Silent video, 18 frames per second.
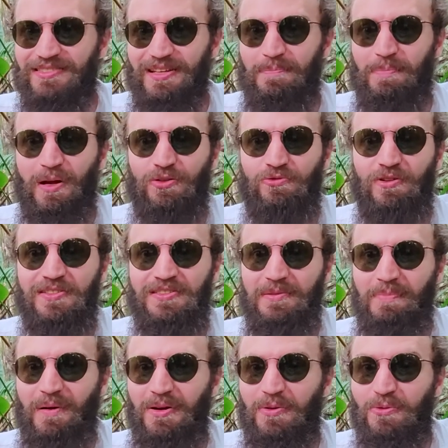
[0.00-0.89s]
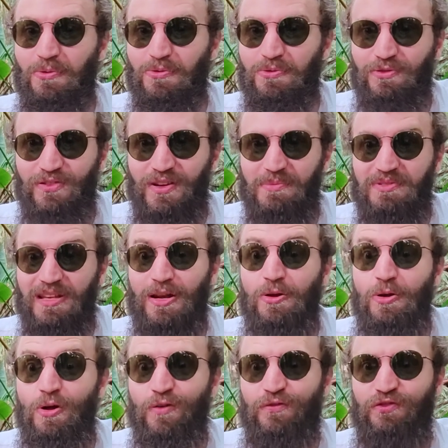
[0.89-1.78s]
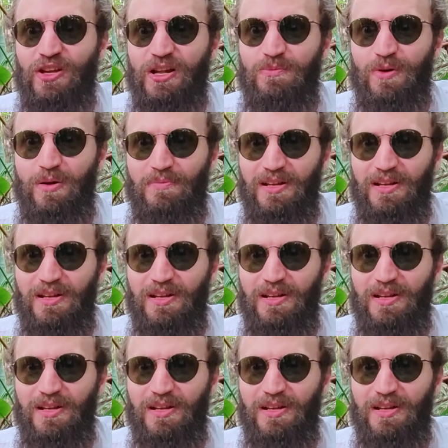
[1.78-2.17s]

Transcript: C'est pas, toi, c'est pas le nom du film, c'est le film